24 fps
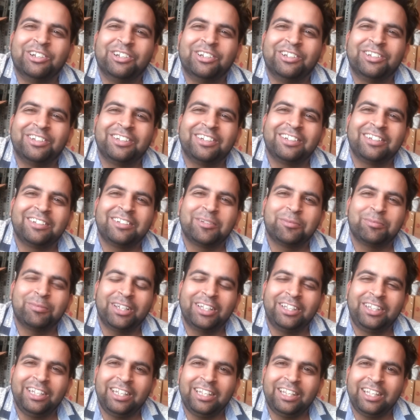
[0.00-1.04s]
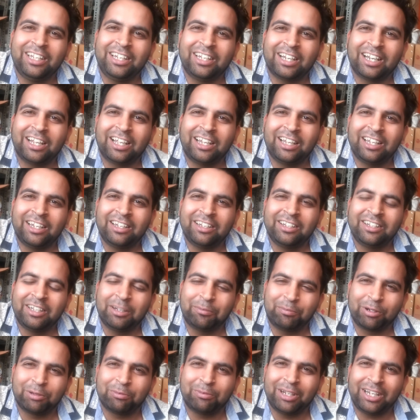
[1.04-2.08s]
तो बस इसी तरह
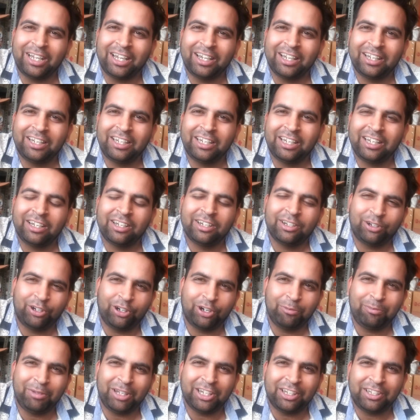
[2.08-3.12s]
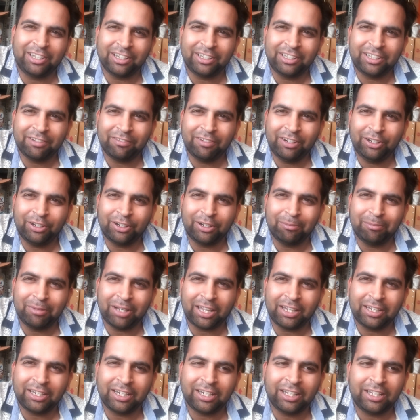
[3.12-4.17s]
सपोर्ट बनाए रहते और भी अच्छे अच्छे वीडियो हम
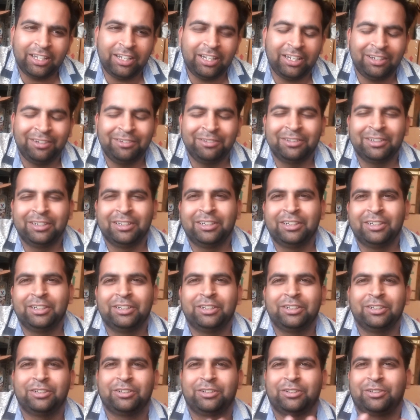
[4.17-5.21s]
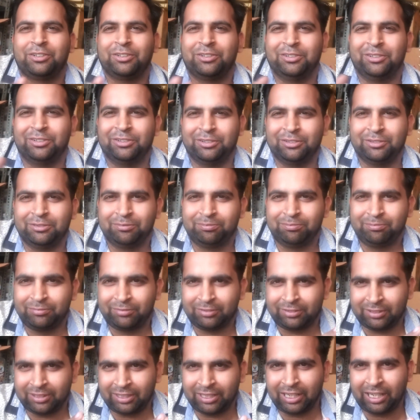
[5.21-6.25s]
लाते रहे थे तो
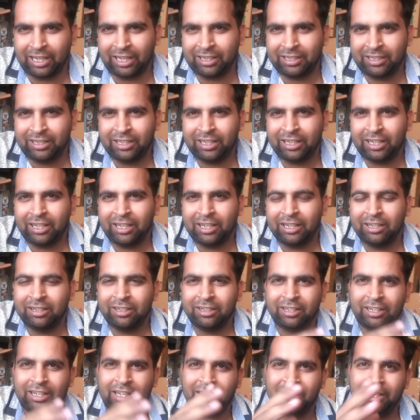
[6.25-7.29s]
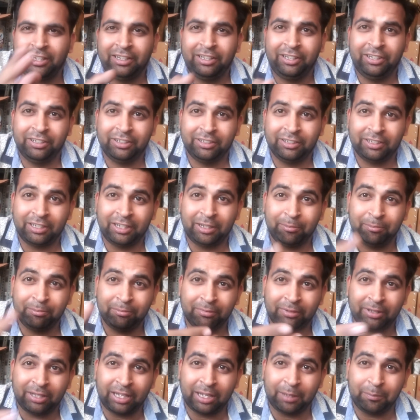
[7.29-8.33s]
का आज
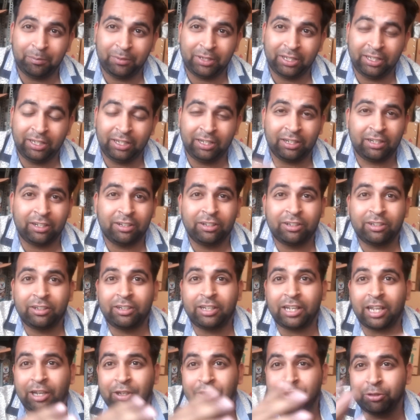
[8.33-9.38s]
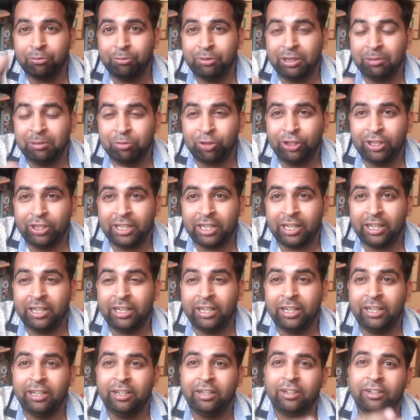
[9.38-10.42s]
हम आपसे थैंक यू भी बोलने
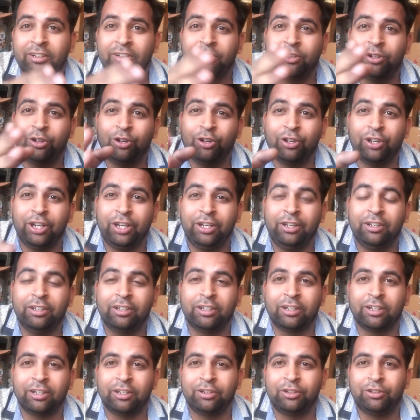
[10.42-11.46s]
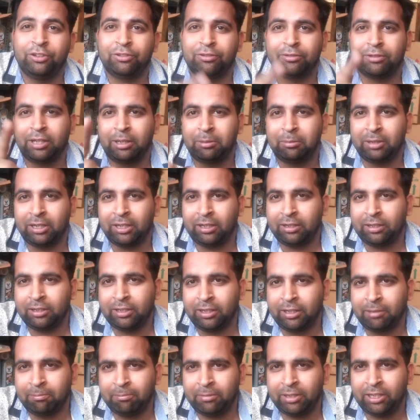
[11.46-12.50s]
आए हैं और एक हम
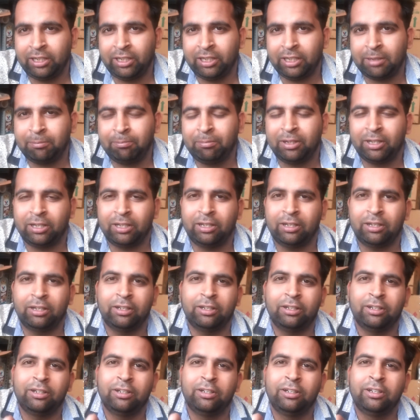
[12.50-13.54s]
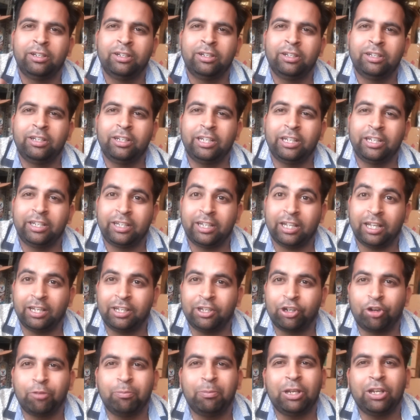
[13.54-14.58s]
हमने अपना इंस्टा
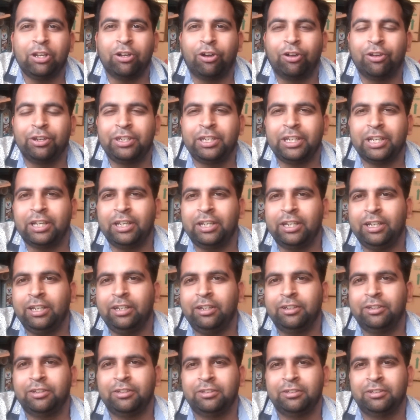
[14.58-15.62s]
अकाउंट भी ऑन किया है